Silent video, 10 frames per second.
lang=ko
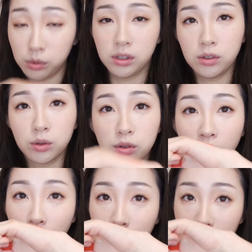오, 이거는
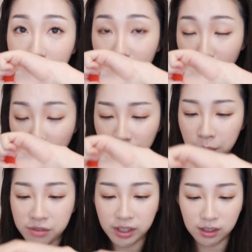껌, 껌
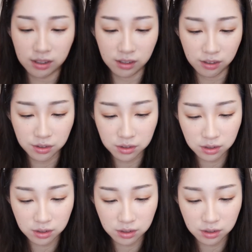냄새가 나네요.